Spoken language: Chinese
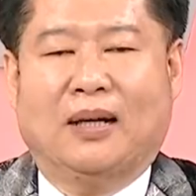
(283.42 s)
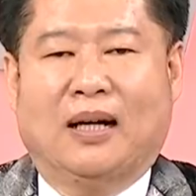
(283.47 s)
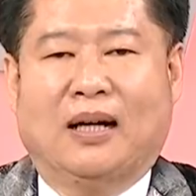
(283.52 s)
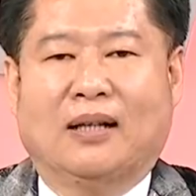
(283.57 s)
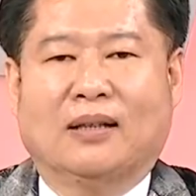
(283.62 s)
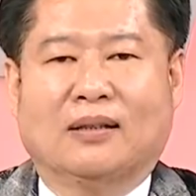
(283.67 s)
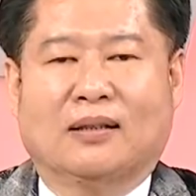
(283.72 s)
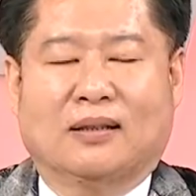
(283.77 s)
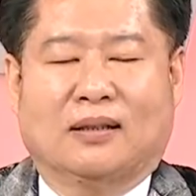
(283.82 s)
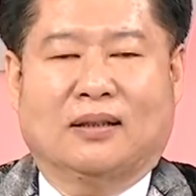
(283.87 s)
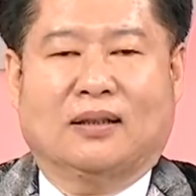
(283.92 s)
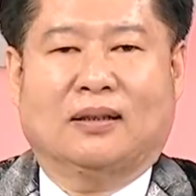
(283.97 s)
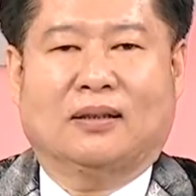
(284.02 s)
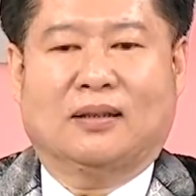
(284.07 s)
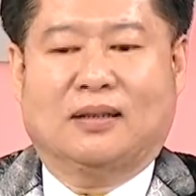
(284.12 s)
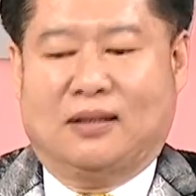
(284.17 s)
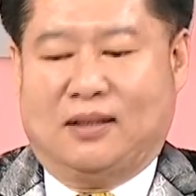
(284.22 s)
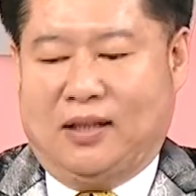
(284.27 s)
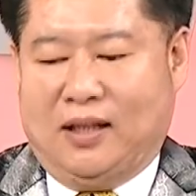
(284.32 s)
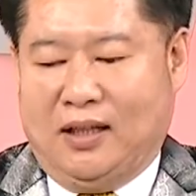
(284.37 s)
啊，这个
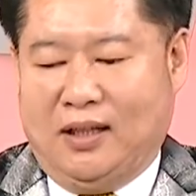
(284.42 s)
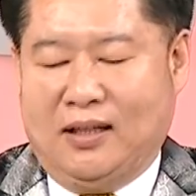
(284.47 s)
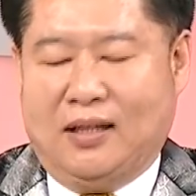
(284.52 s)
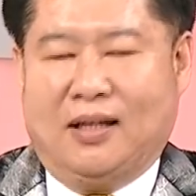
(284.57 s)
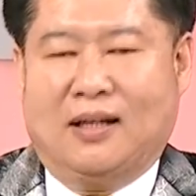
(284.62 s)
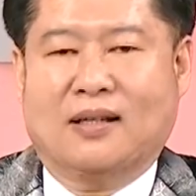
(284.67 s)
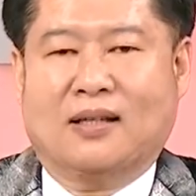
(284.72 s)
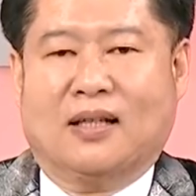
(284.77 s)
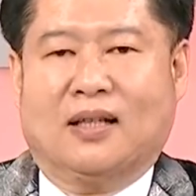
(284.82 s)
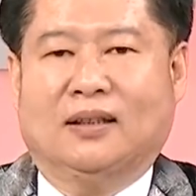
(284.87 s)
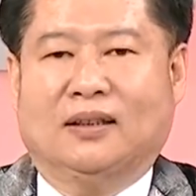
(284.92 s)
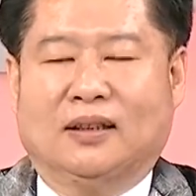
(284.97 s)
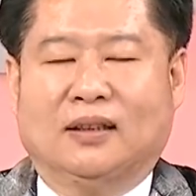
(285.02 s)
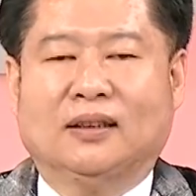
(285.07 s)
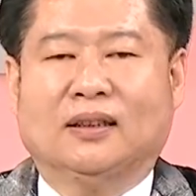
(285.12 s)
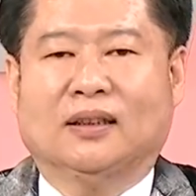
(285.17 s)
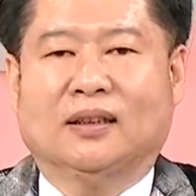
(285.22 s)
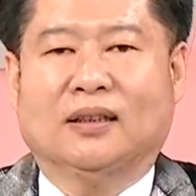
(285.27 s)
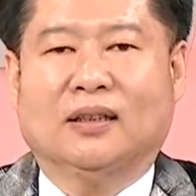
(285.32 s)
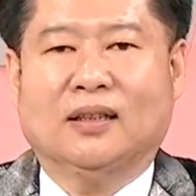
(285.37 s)
协力厂商
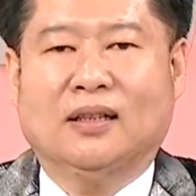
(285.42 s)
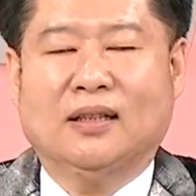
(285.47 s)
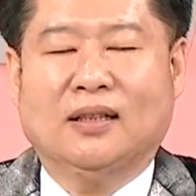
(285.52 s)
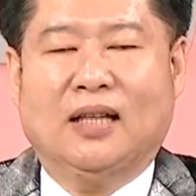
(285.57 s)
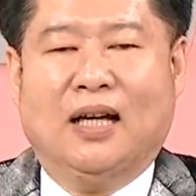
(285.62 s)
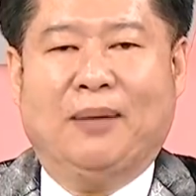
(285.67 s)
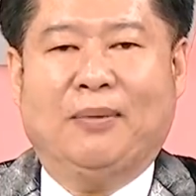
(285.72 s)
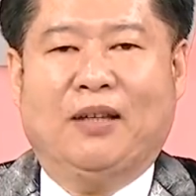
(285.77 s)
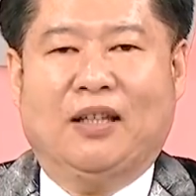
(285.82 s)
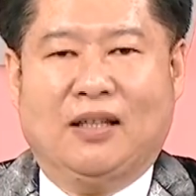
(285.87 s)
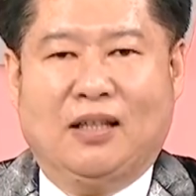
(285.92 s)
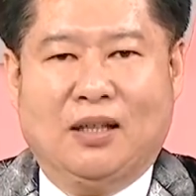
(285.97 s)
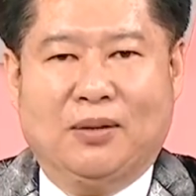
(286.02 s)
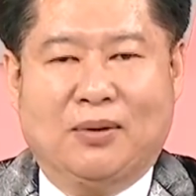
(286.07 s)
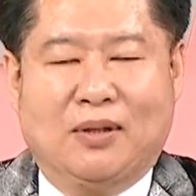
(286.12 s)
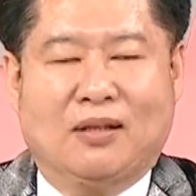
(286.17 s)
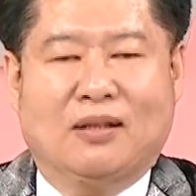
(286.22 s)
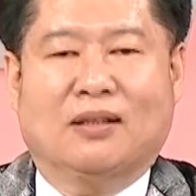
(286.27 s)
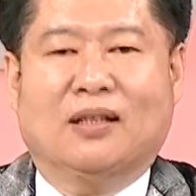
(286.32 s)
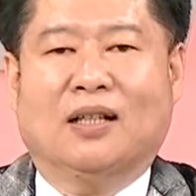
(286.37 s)
等等。他们一定
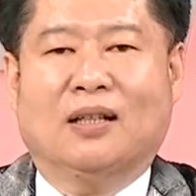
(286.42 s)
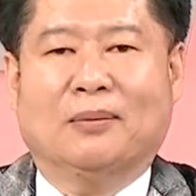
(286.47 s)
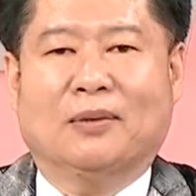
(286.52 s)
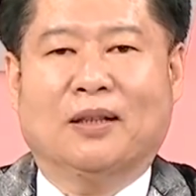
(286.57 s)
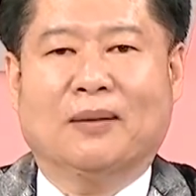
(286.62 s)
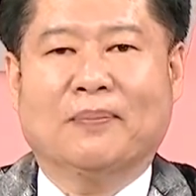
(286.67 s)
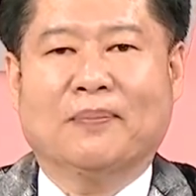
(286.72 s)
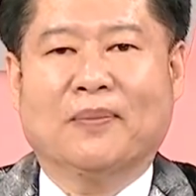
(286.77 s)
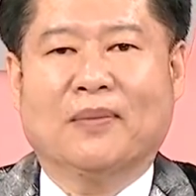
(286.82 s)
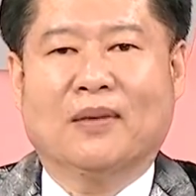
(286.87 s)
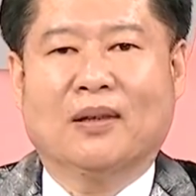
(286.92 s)
会知道嘛？